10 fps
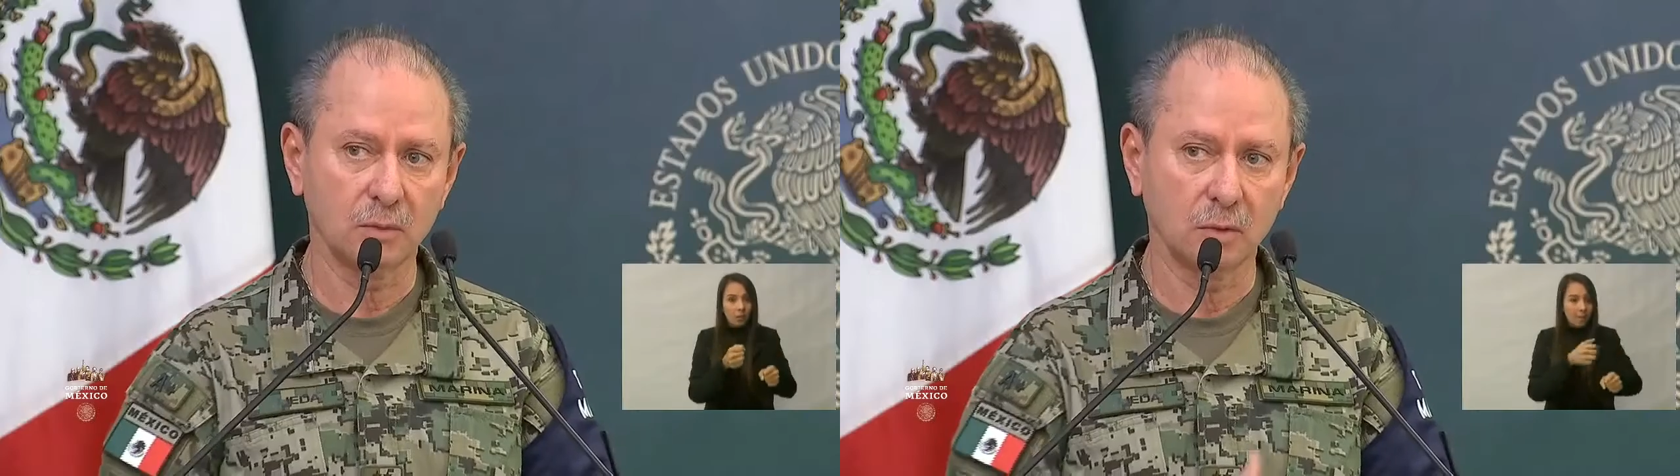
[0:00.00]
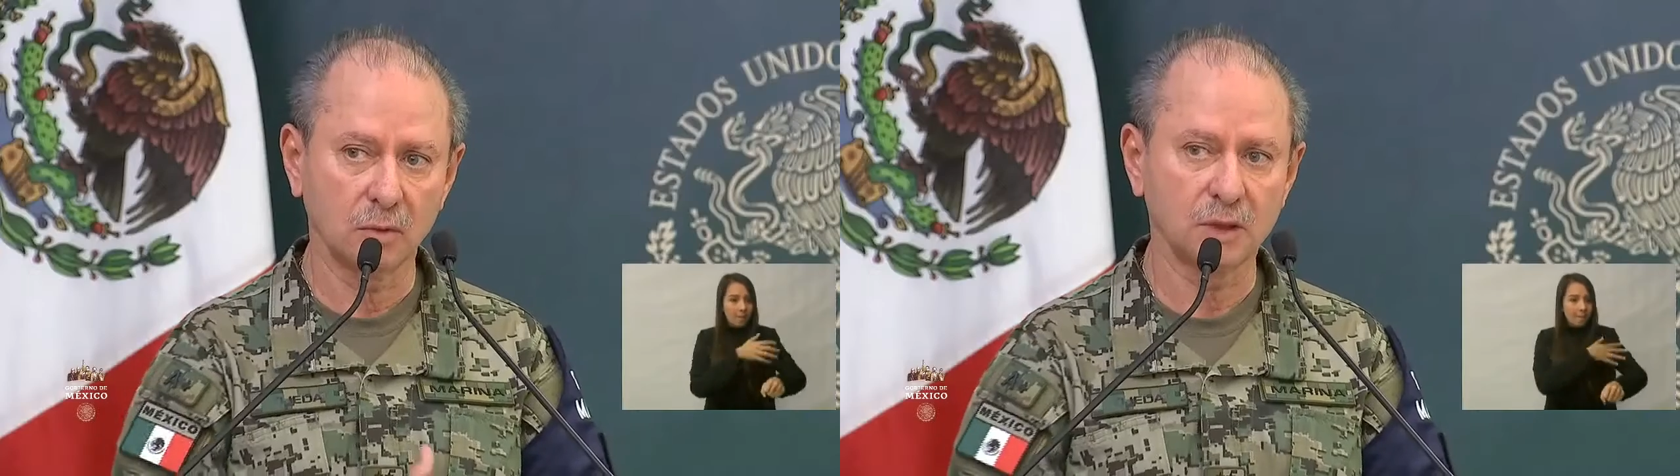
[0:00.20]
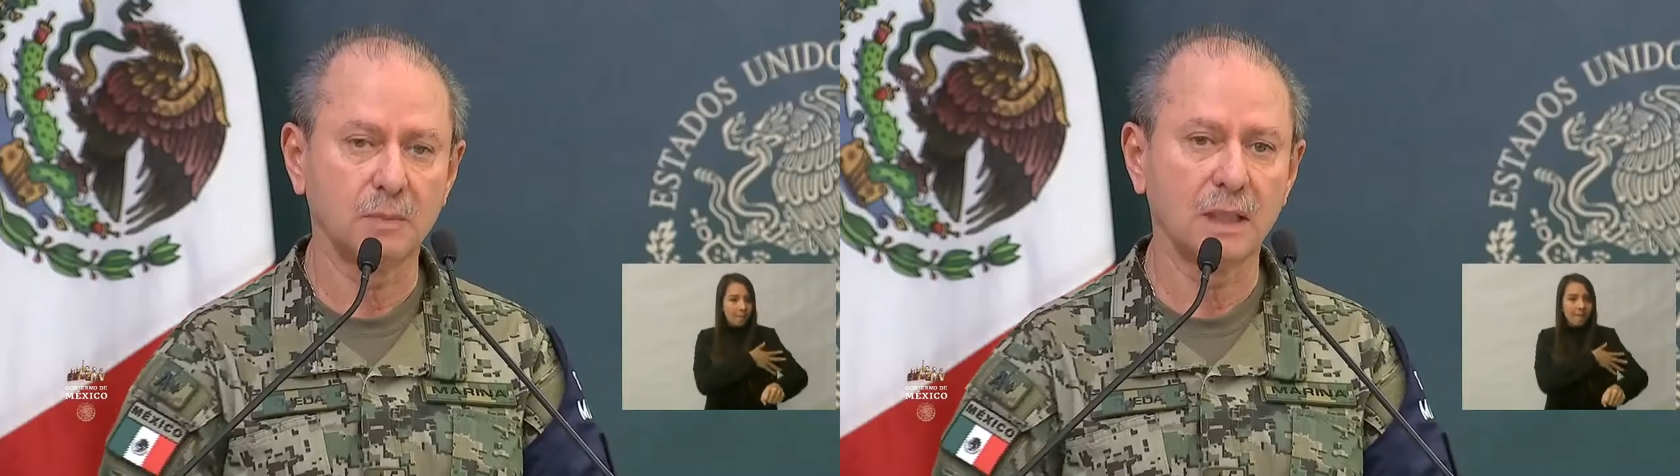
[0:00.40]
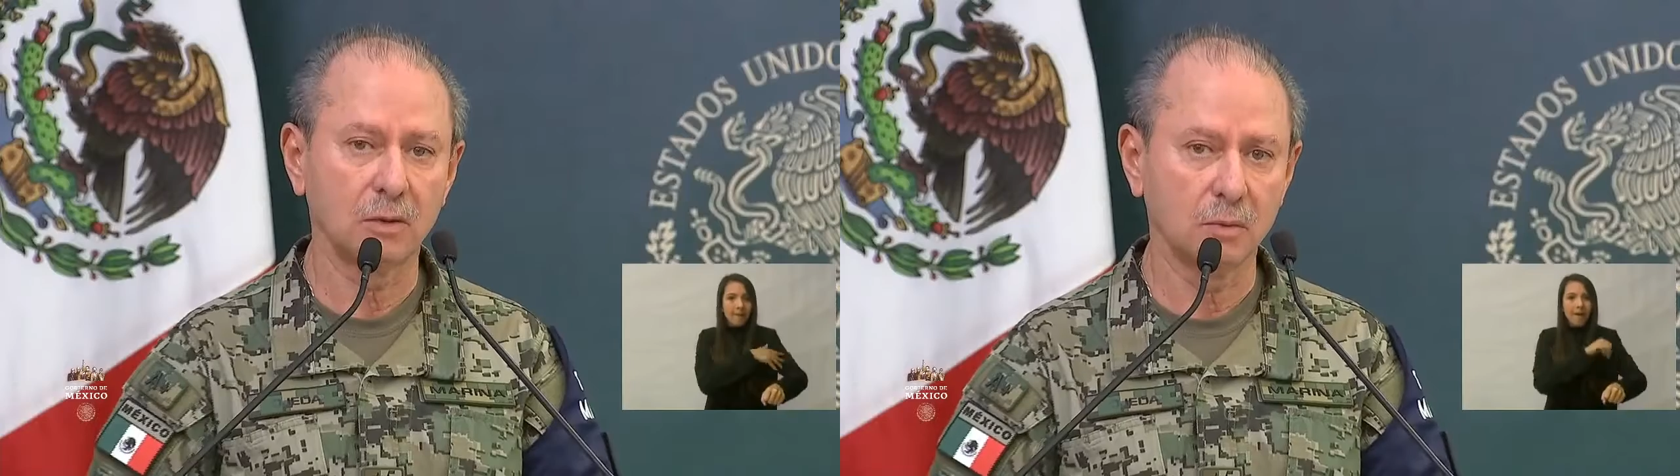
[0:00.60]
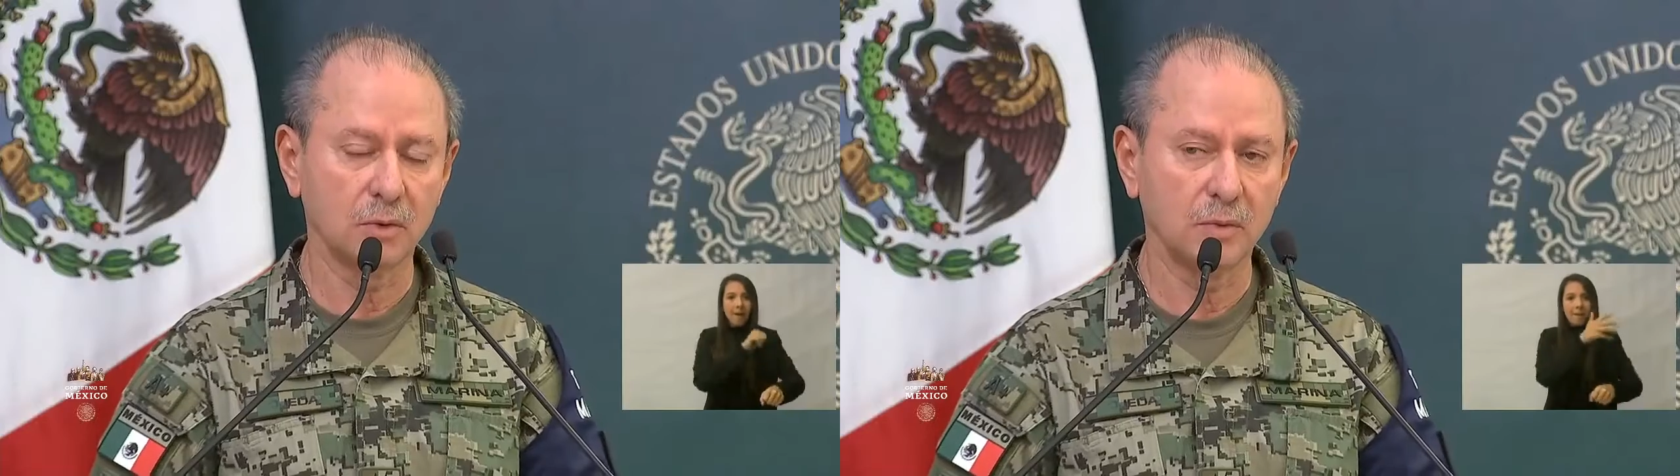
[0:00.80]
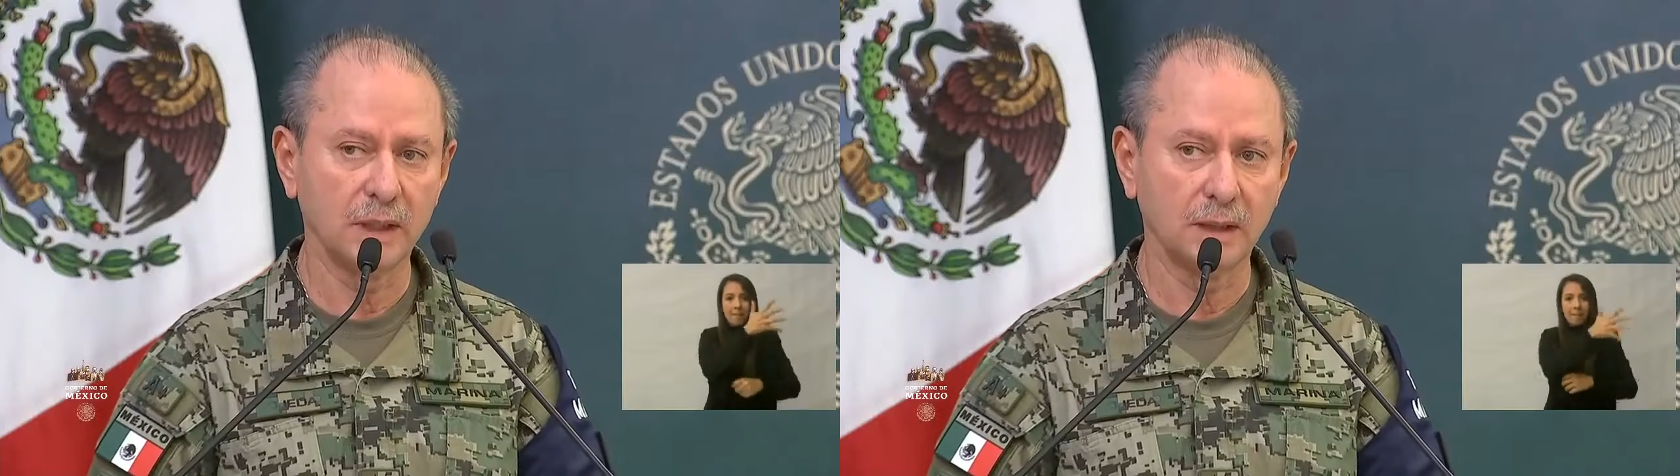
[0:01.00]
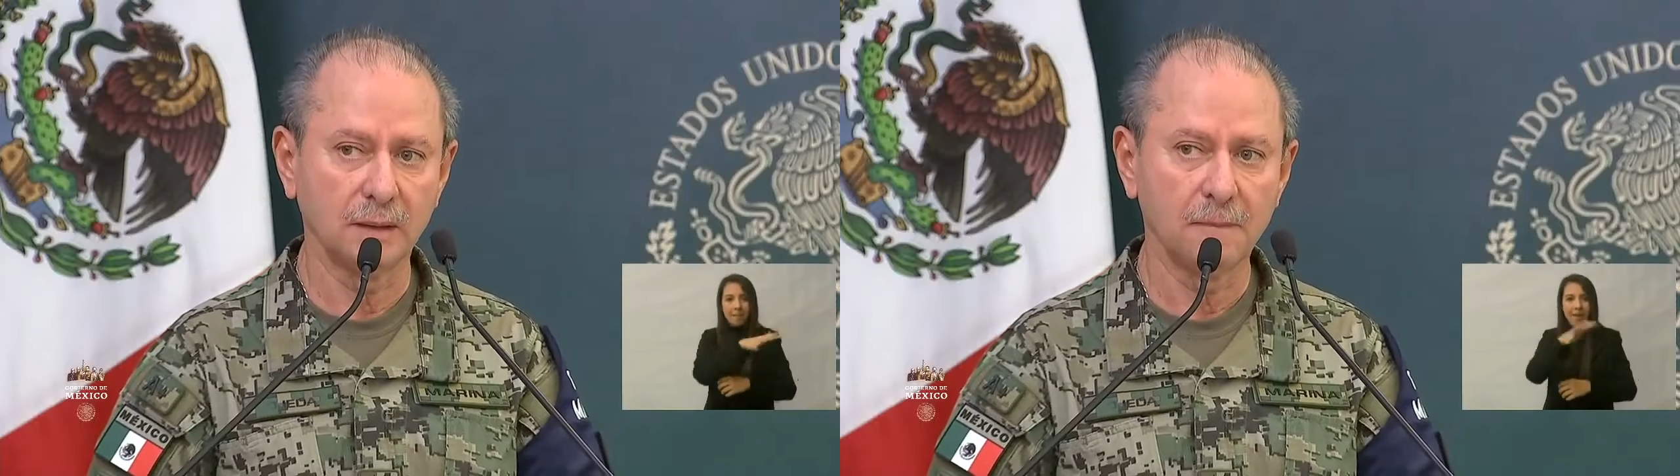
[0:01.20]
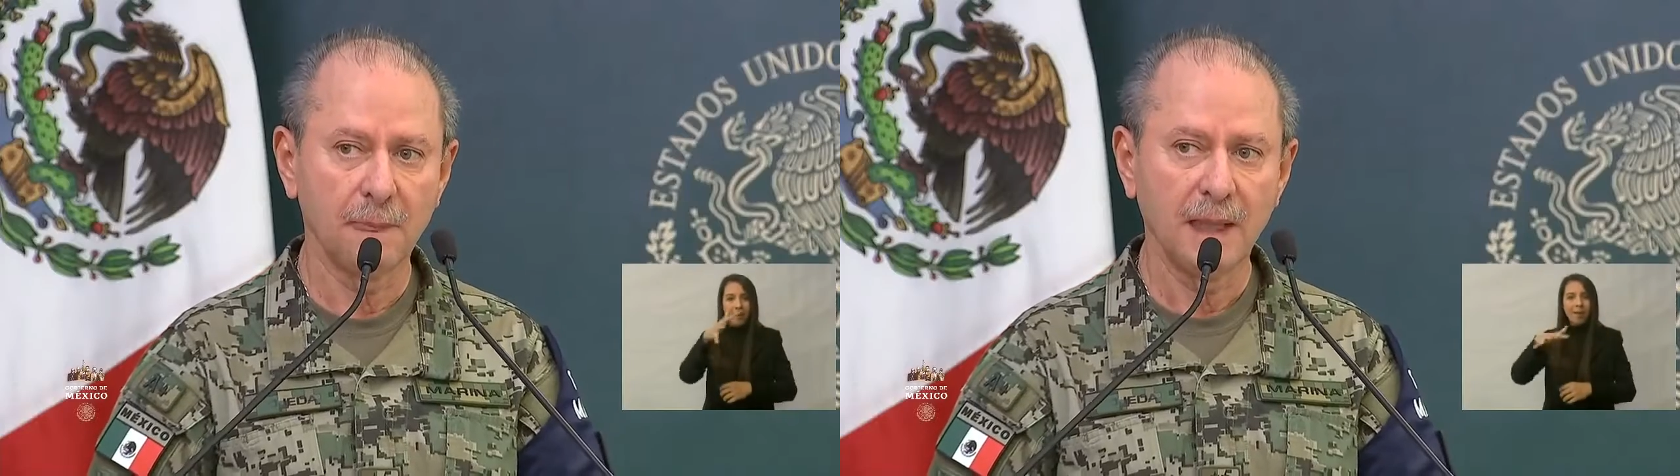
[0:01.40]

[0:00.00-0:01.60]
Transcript: como lo explicó muy bien